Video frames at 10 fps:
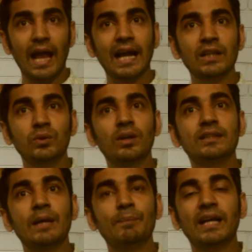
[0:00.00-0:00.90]
একাত্তরে
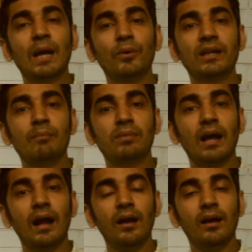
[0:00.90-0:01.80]
যেই প্রেক্ষাপটে
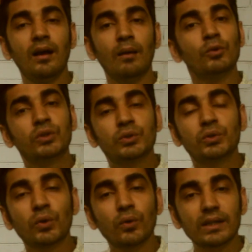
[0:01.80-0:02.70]
আমরা
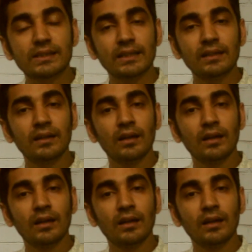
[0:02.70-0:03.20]
মুক্তিযুদ্ধ করেছি